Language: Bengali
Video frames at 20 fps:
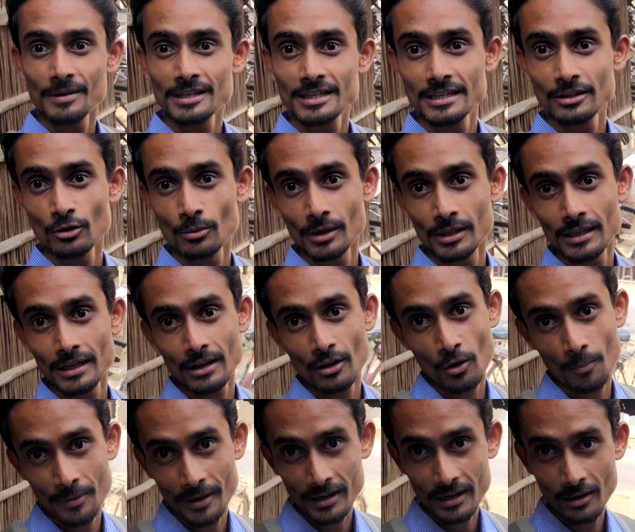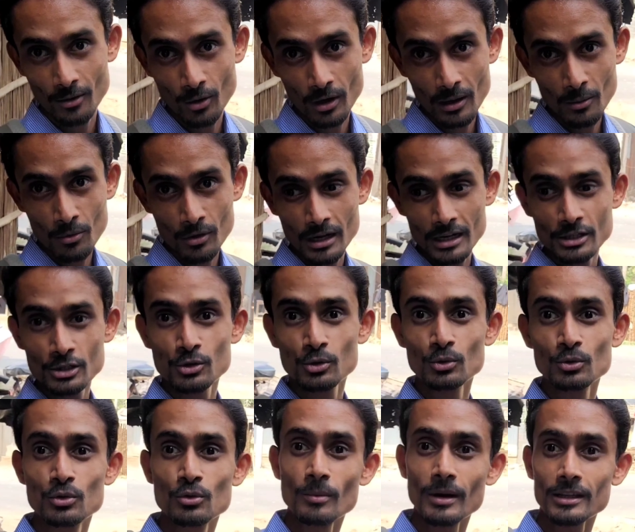বেশি তোমাদেরকে অপেক্ষা করাবো না
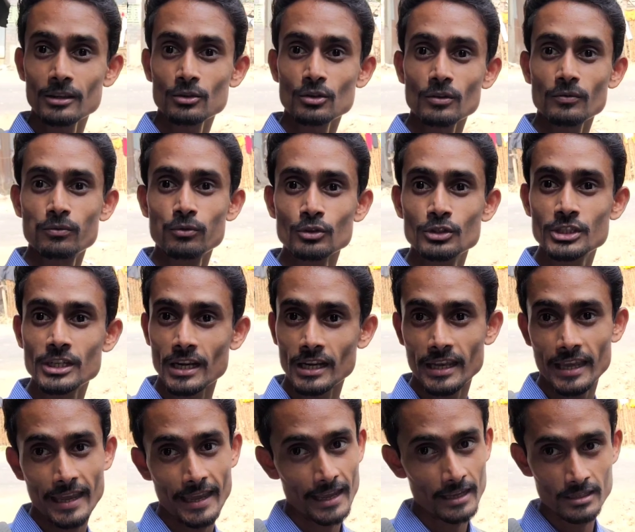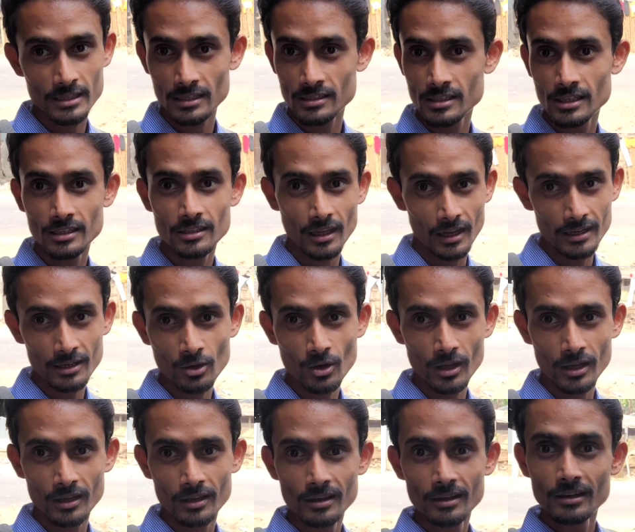শুধুমাত্র ফুচকা খেয়ে যাচ্ছি তাই নয়
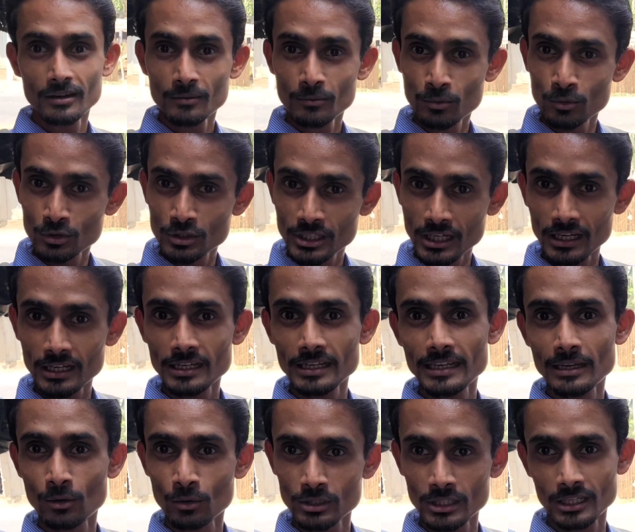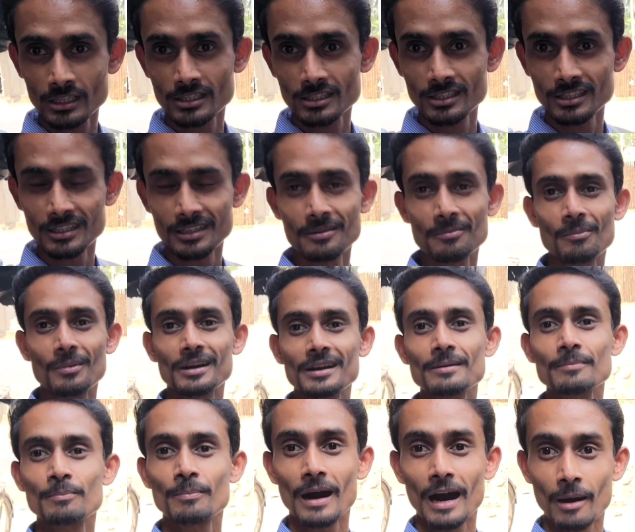ফুচকা নিয়েও যাচ্ছি মানে
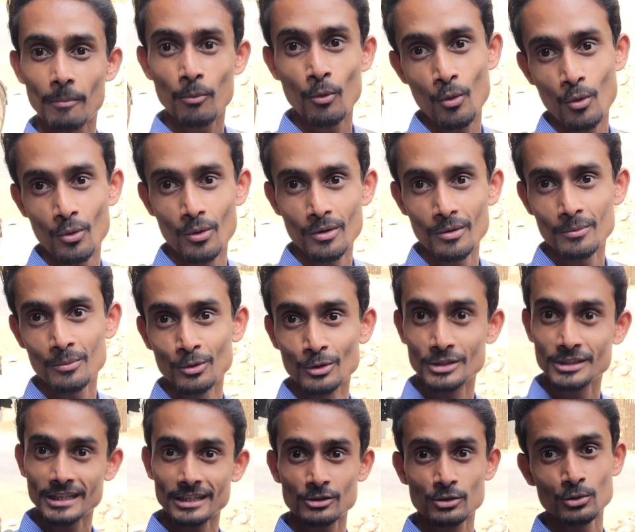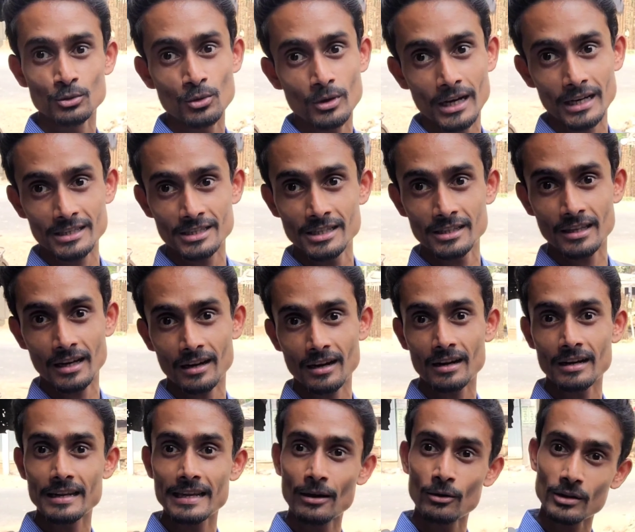ভাবো ফুচকা শুধু খাচ্ছি তা না
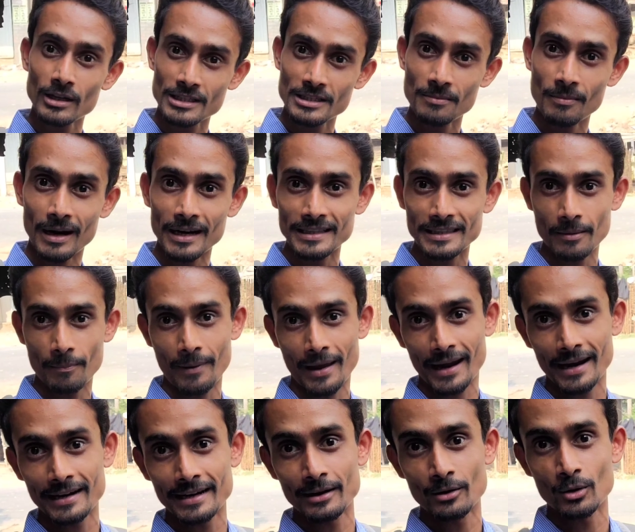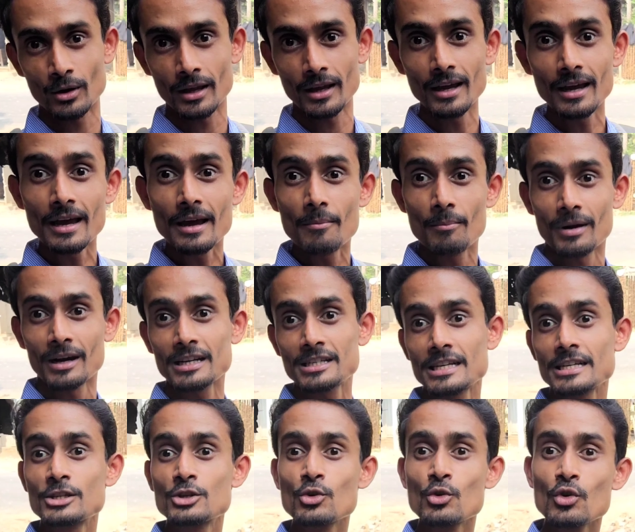নিয়েও যাচ্ছি বাড়িতে প্যাকেটে করে মানে সেই
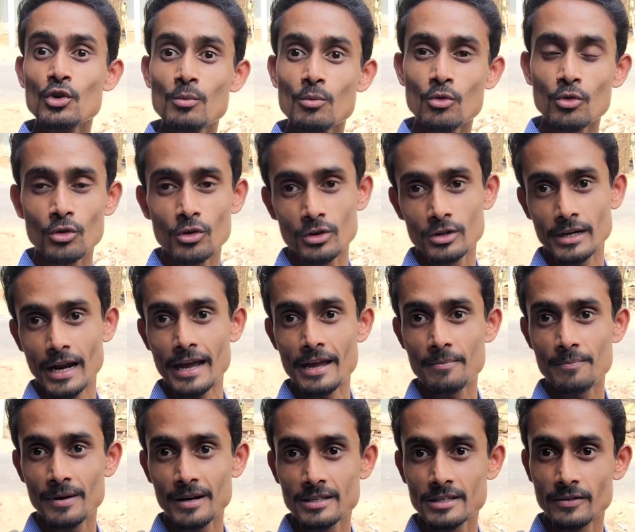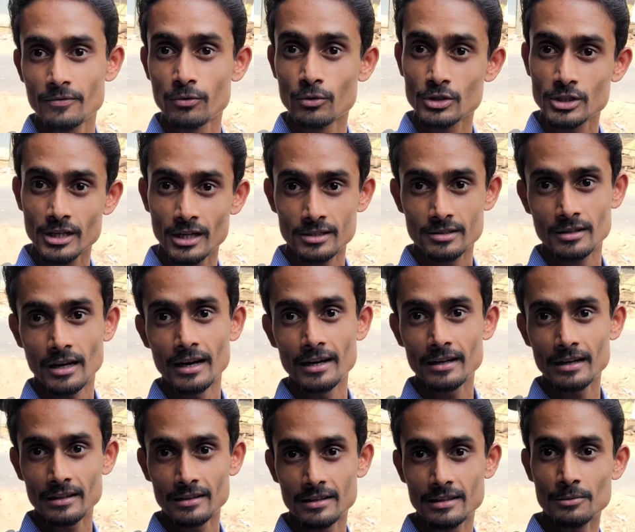চুরমুর টাইপের যে ফুচকা
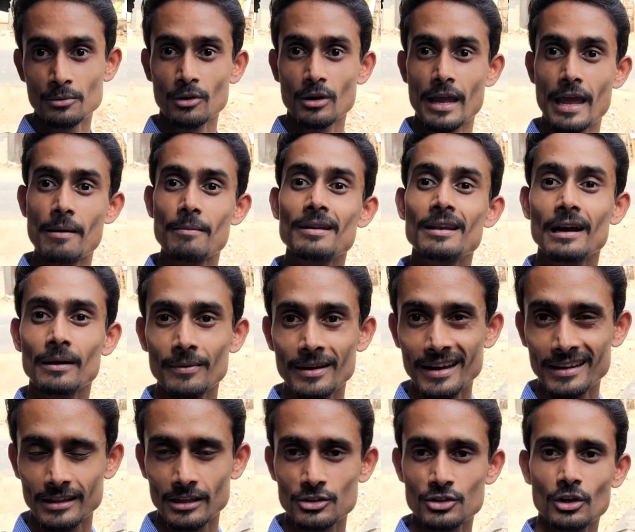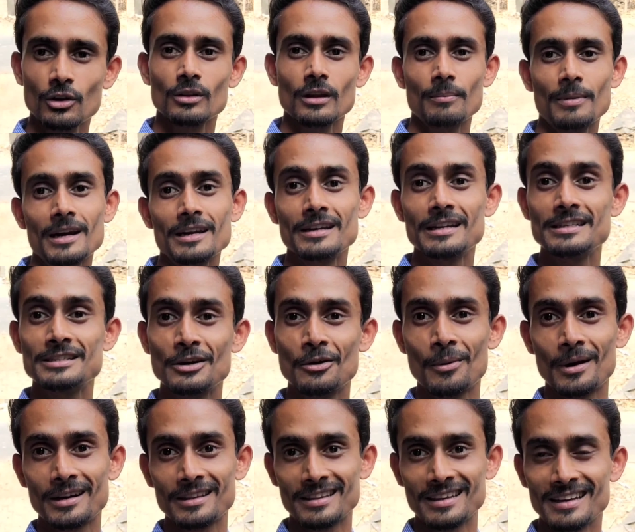স্টাইলটা দিদি বললে হেভি লাগবে খেতে চলো দা ভাই নিয়ে যাও
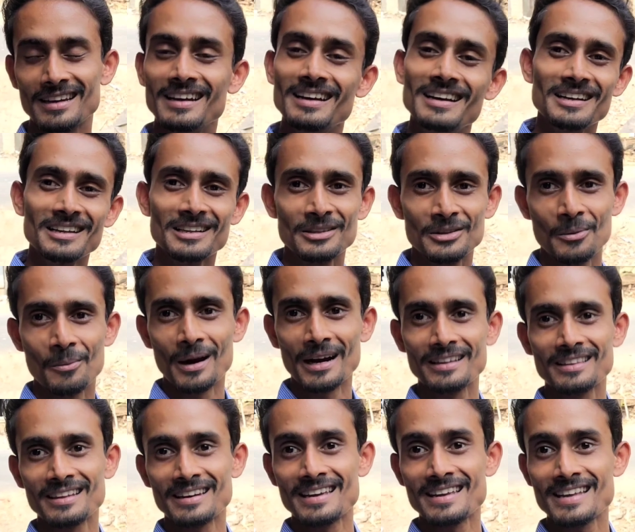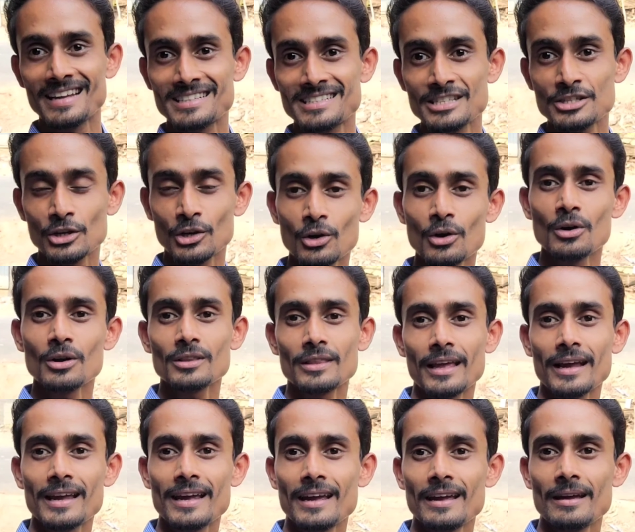বাড়িতে তো বাড়িতে নিয়ে যাচ্ছি চলো
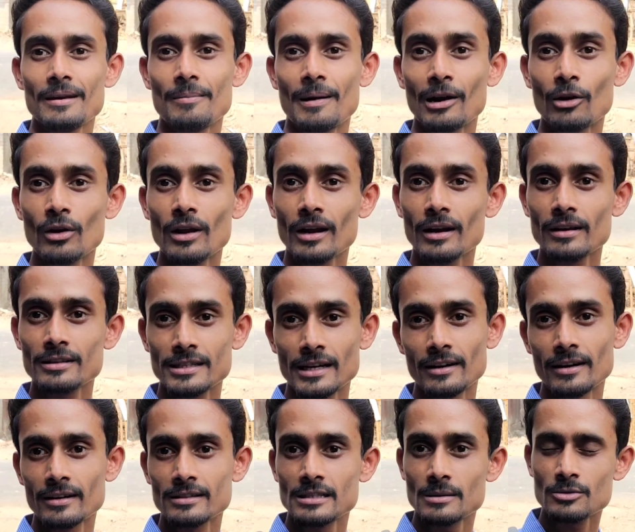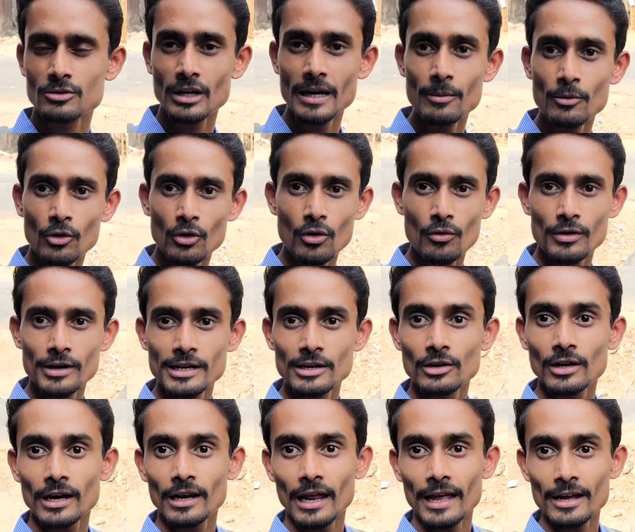দেখে ভালো লাগলে চ্যানেলটাকে সাবস্ক্রাইব করো
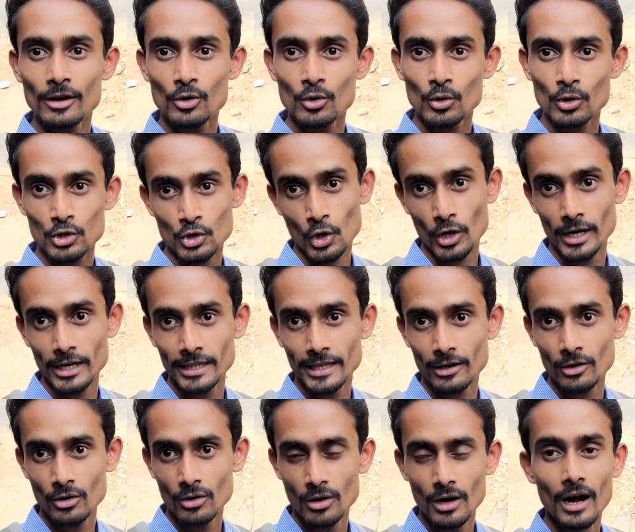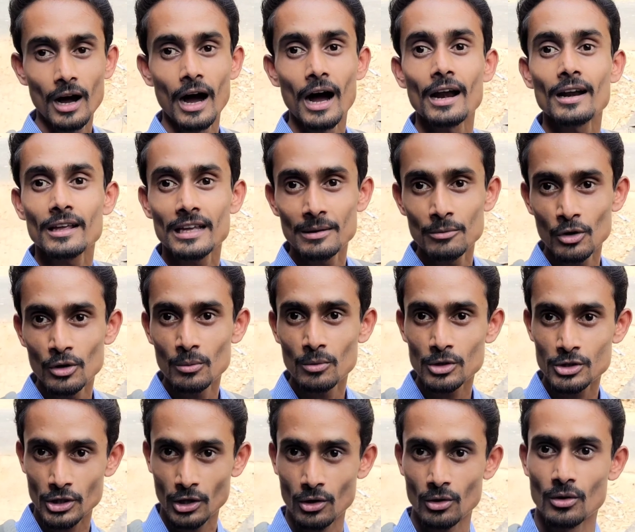ভিডিওটাকে লাইক করো সঙ্গে থেকো আর কি বলবো
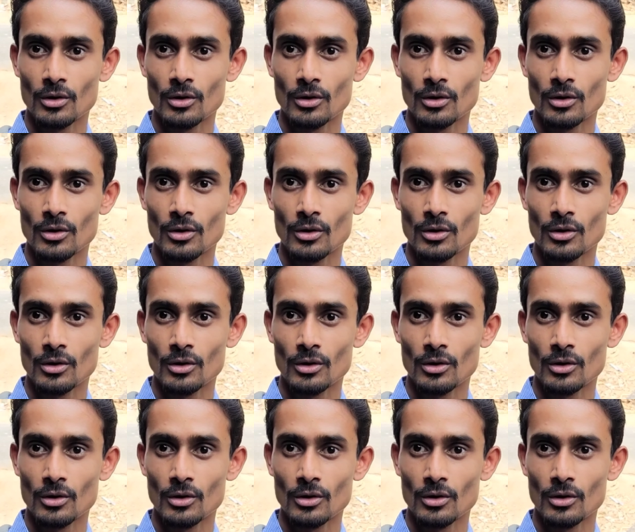চলো